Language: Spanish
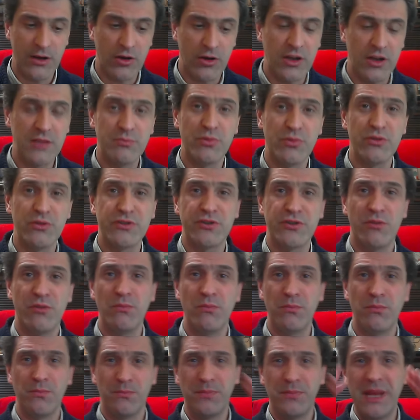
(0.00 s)
Object pools
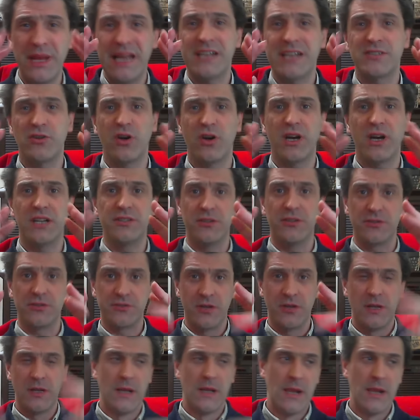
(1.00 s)
son pilas de
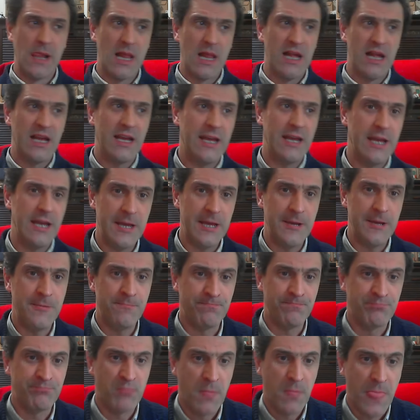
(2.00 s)
objetos.
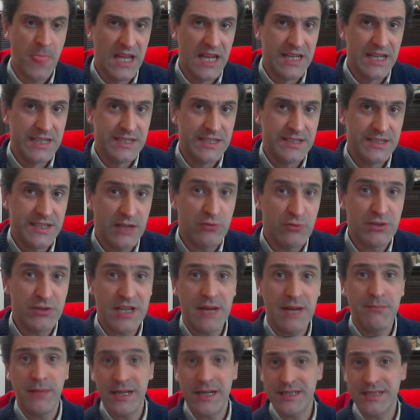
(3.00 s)
Em, se
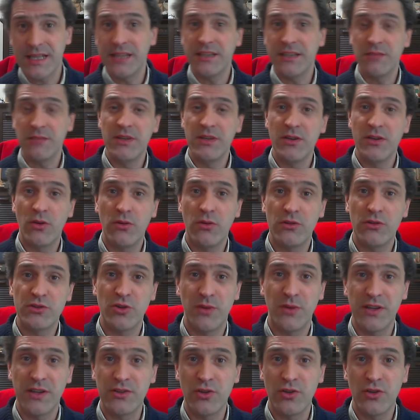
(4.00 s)
usan bastante en videojuegos,
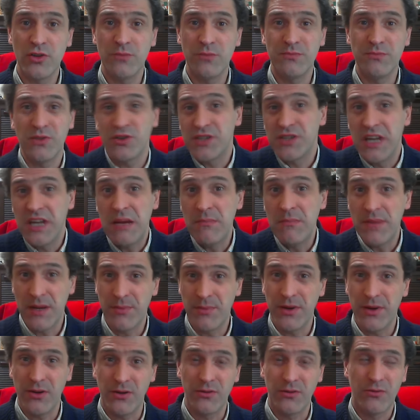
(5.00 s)
sobre todo, no siempre,
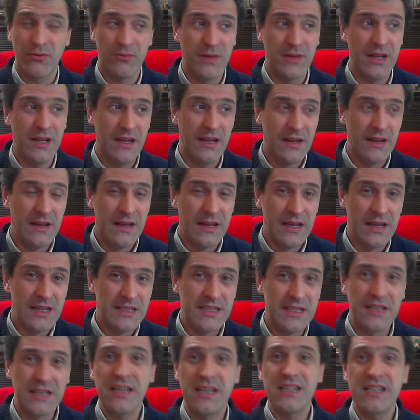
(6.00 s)
pero eh,
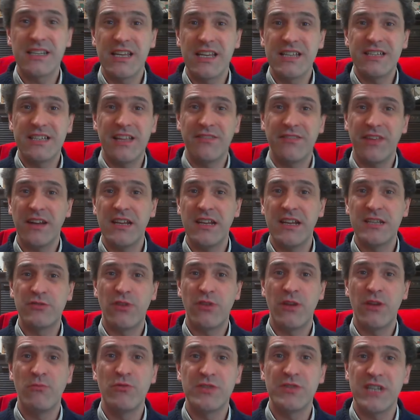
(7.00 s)
si tienes que instanciar y
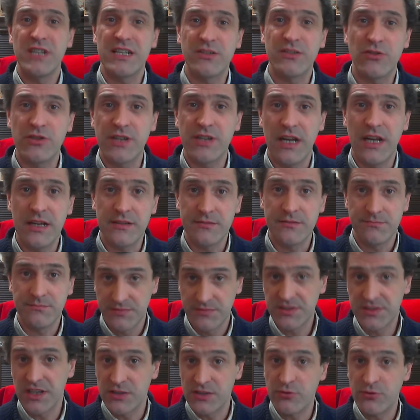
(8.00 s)
destruir muchas cosas,
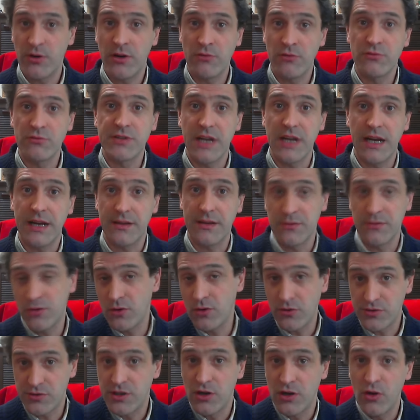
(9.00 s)
se suelen usar. Yo
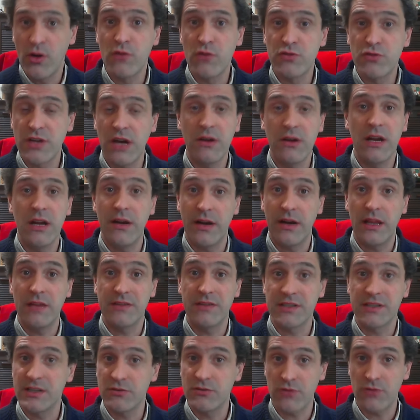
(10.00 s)
lo he usado y la verdad
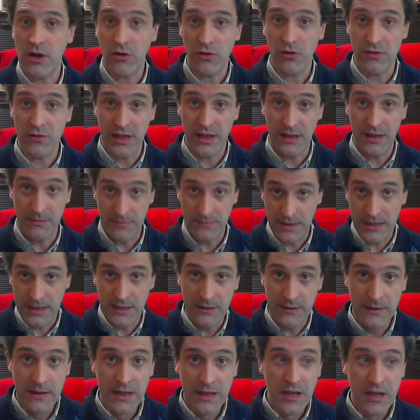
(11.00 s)
es que es una gozada, ¿vale?